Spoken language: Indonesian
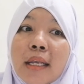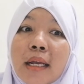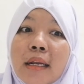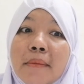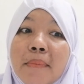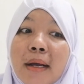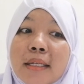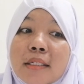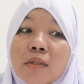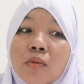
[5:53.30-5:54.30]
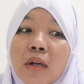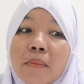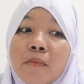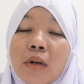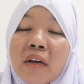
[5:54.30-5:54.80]
jadi pas sudah
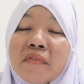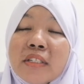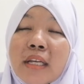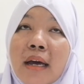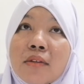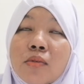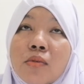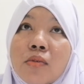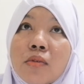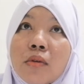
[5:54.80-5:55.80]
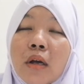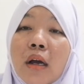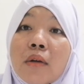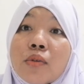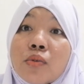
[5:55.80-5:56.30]
pulang PCR tuh
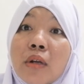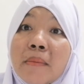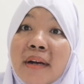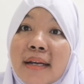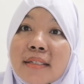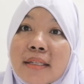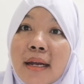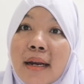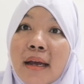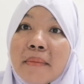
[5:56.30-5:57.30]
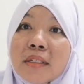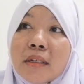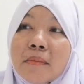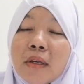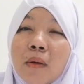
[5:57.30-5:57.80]
aku sudah merasa lah
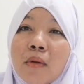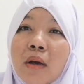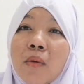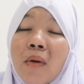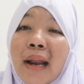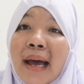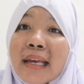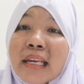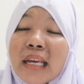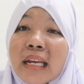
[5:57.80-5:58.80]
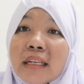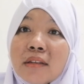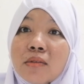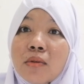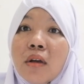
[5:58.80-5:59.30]
macam ya Allah kok lain
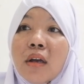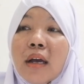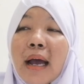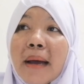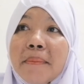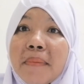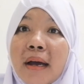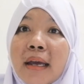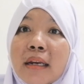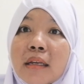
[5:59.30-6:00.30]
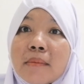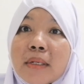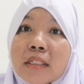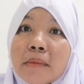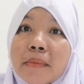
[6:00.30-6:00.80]
gitu apa ini
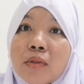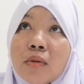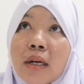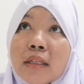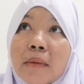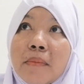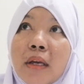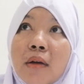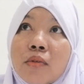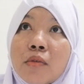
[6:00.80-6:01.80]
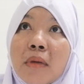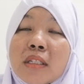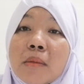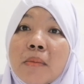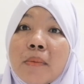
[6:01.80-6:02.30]
macam itulah tapi aku tuh
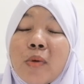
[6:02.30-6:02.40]
masih